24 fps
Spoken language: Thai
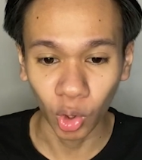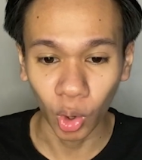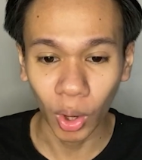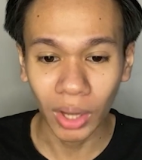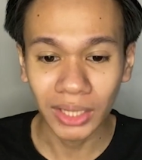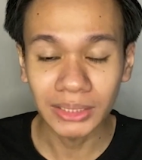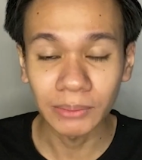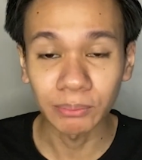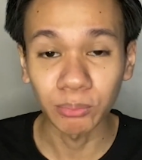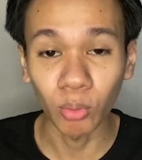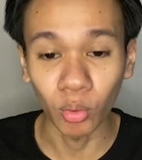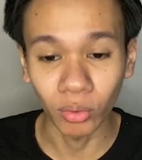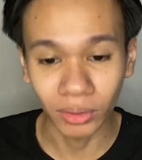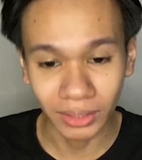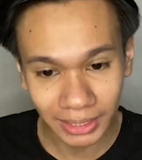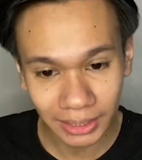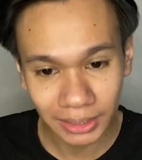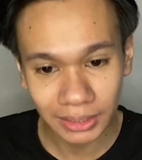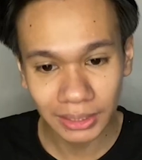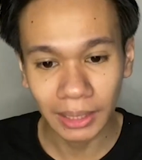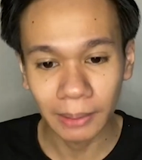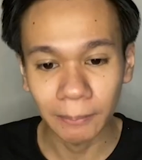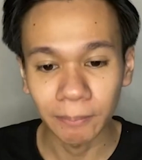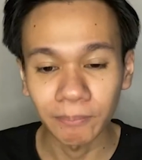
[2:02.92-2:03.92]
256 กิก
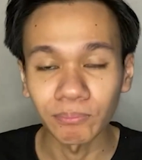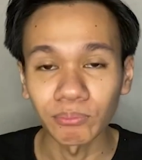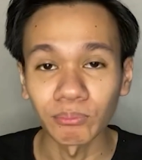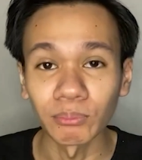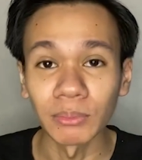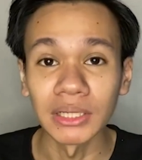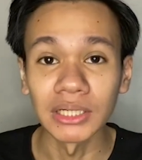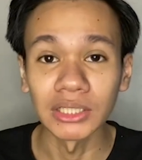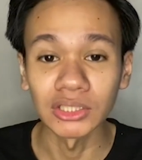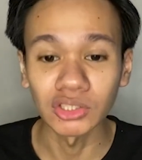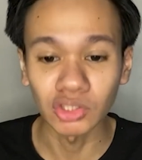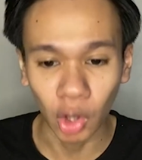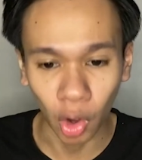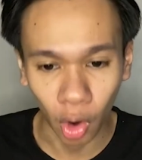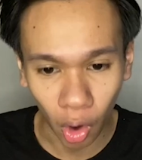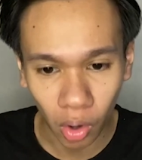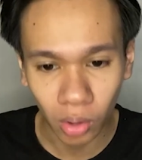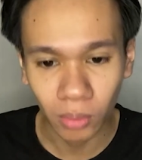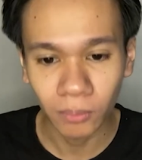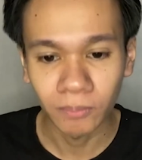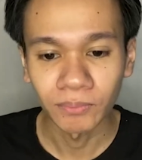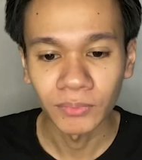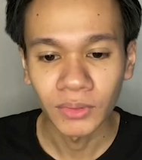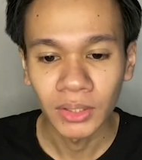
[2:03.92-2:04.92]
ครับ มือ
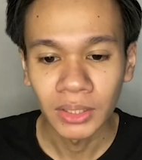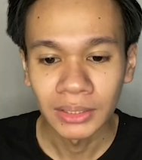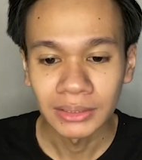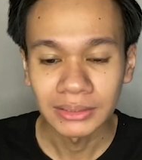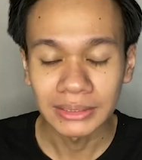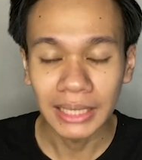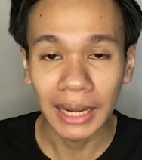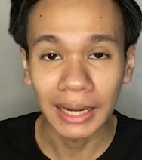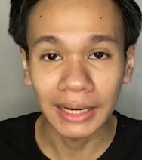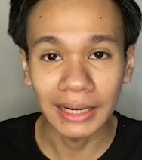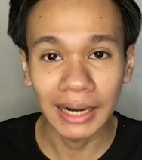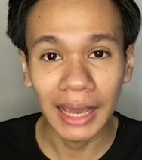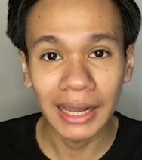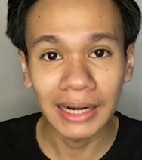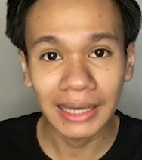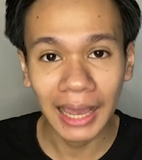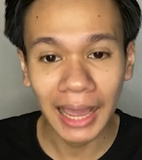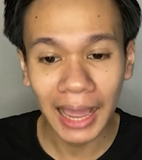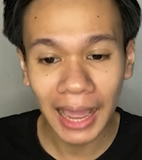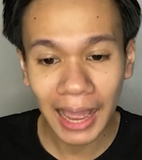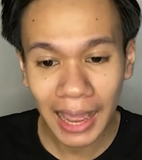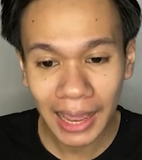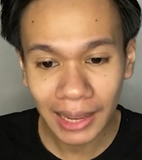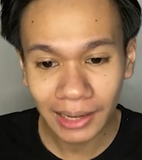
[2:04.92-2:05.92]
2 จากร้าน
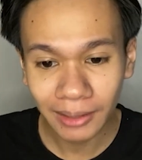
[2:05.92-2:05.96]
ค้า